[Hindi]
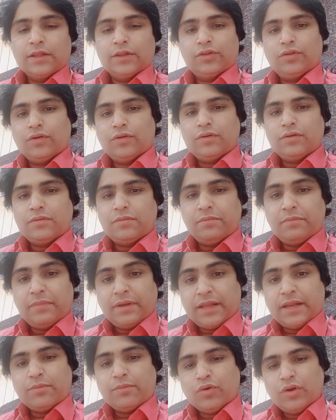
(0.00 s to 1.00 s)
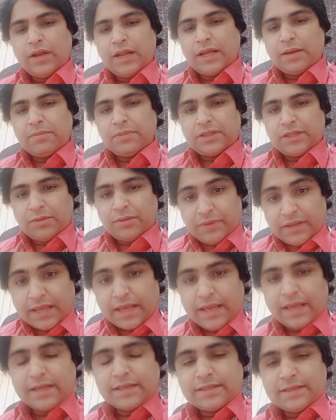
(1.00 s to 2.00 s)
तो मेरे बोलने का मतलब
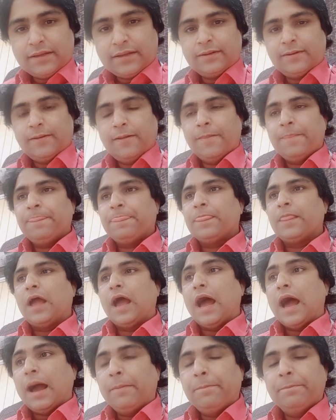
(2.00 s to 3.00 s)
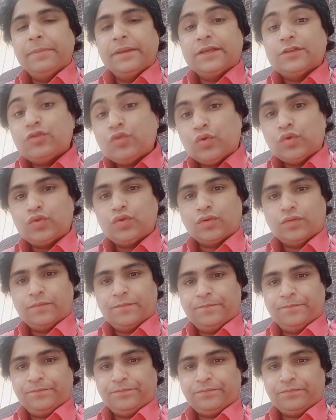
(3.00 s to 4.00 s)
यह है सर आप भी सोचो
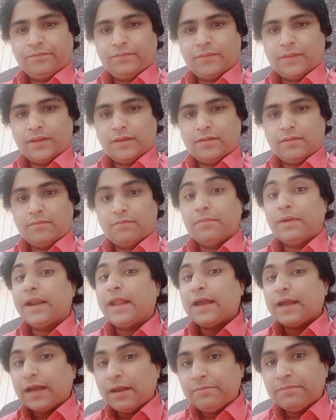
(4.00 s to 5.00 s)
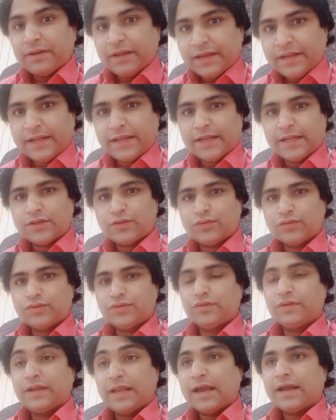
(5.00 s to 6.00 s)
बड़ा काम करने के लिए
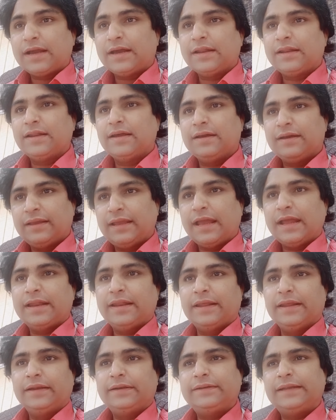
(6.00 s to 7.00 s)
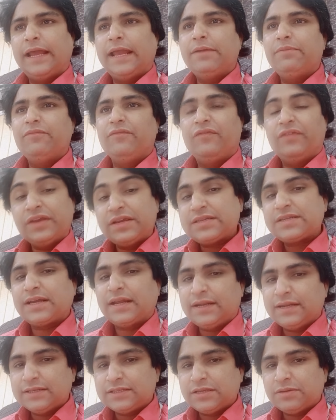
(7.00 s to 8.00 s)
सोचो क्या करना क्या नहीं टाइम वेस्ट
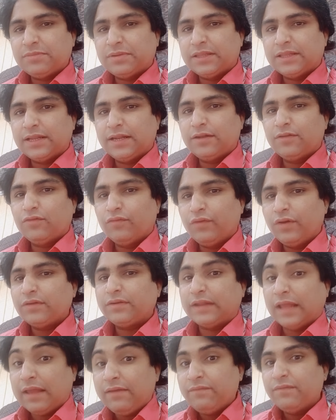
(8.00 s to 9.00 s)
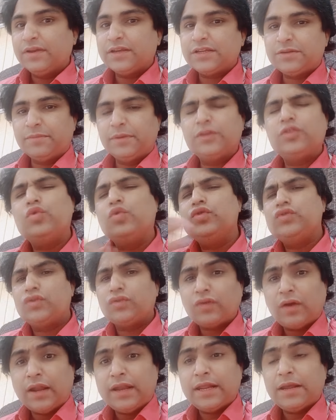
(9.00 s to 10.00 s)
करने से बदल वही टाइम वेस्ट में
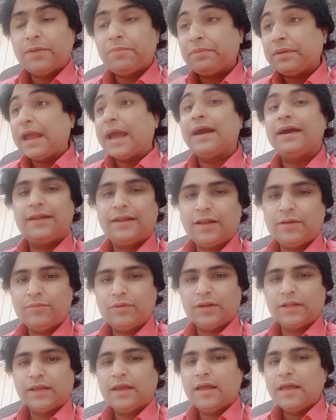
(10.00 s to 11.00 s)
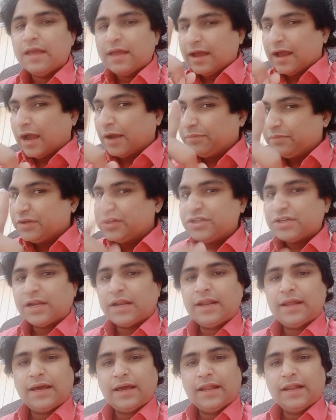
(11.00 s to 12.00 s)
सोचो खाली आप क्या करना बोल के आप
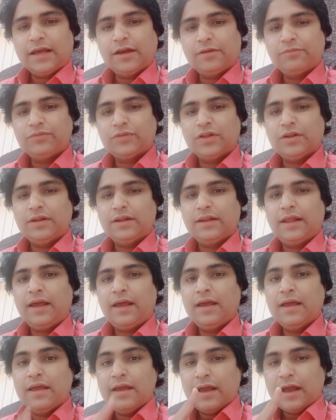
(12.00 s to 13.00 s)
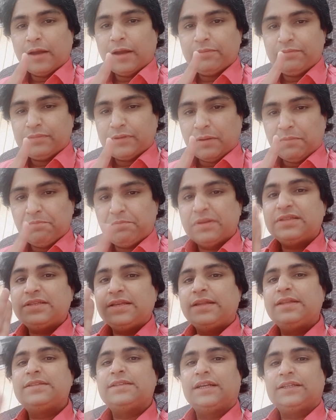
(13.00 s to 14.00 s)
इनशाला अल्हम्दुलिल्लाह आप
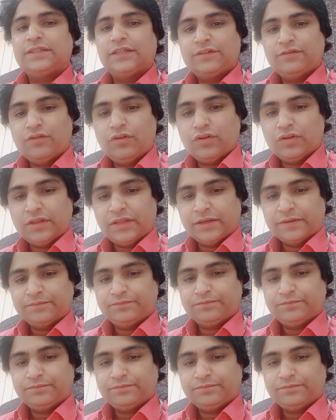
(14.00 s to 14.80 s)
कंपलसरी सक्सेसफुल होते